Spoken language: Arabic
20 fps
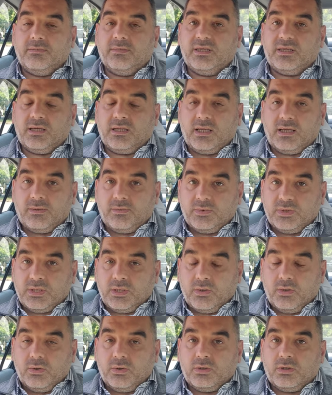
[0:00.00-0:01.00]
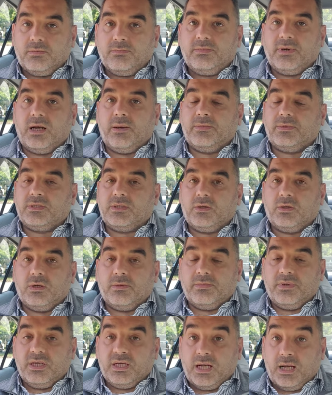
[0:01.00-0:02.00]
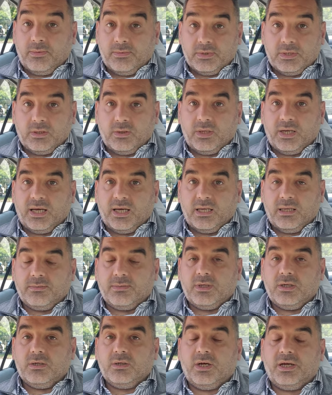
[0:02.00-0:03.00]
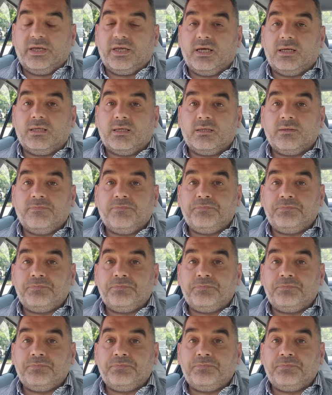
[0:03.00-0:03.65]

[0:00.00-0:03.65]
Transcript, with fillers: مثلا على مستوى أوروبا على مستوى أمريكا على مستوى العالم كله أحيانا